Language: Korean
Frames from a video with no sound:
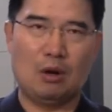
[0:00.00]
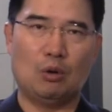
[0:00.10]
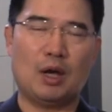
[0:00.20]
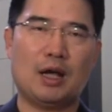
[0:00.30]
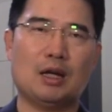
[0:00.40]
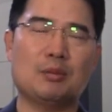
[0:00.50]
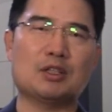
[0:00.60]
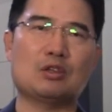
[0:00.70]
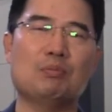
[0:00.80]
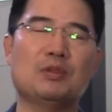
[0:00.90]
오늘 하나님의
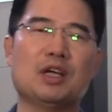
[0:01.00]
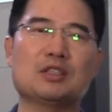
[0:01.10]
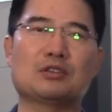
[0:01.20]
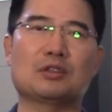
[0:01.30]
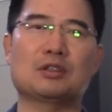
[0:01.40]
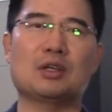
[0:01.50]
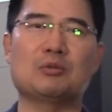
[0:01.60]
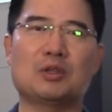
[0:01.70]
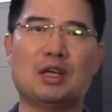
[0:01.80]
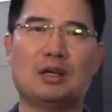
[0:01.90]
섭리가 있었기
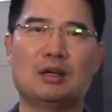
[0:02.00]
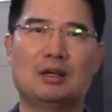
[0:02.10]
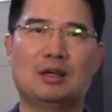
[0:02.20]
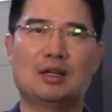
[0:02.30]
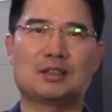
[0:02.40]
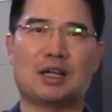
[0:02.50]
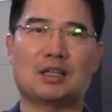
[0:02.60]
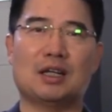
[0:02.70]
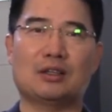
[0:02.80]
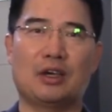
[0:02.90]
때문에
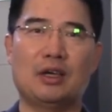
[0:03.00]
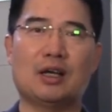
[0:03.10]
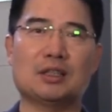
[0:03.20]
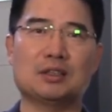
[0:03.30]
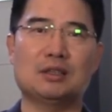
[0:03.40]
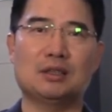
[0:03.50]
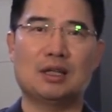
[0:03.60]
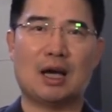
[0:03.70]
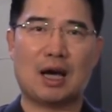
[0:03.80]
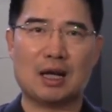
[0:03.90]
자기가 계획하지
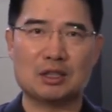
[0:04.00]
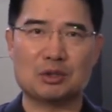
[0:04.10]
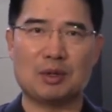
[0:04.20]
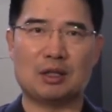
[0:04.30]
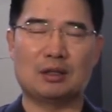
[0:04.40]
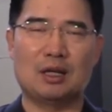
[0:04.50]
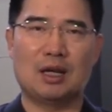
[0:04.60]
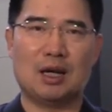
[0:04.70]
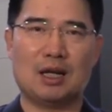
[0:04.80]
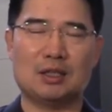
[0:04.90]
않았지만
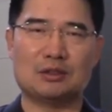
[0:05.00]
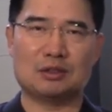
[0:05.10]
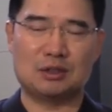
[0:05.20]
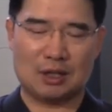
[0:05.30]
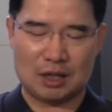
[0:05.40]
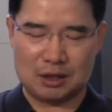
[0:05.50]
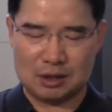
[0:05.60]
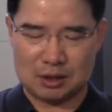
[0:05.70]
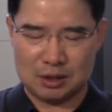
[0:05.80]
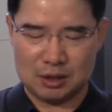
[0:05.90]
하나님께서 그러한
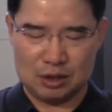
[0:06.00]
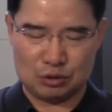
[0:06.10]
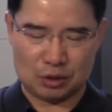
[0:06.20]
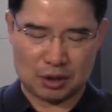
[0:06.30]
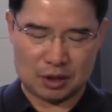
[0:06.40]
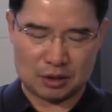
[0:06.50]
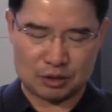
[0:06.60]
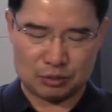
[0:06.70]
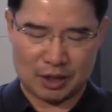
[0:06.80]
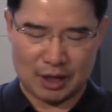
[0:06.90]
일들을 이루셨다는
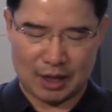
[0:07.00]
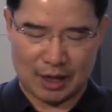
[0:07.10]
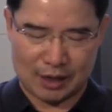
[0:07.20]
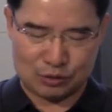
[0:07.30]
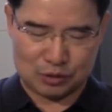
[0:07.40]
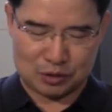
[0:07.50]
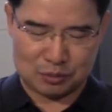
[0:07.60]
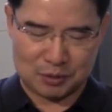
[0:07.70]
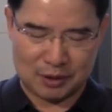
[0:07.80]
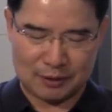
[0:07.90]
것을 우리가 알 수
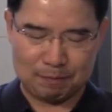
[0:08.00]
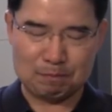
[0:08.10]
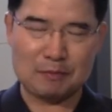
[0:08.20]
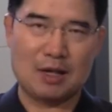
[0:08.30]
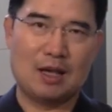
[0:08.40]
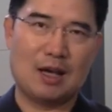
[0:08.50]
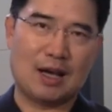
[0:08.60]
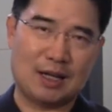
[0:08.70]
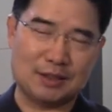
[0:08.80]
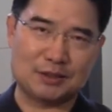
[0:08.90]
있습니다.
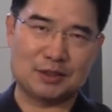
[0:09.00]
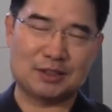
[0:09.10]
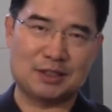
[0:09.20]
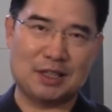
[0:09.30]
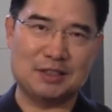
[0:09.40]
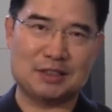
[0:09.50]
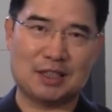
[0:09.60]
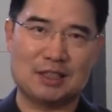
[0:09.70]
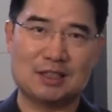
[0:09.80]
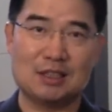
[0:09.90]
하나님께서는 그의
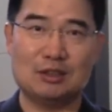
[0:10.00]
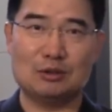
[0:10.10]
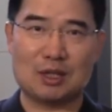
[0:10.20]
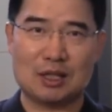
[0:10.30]
인생을 끌고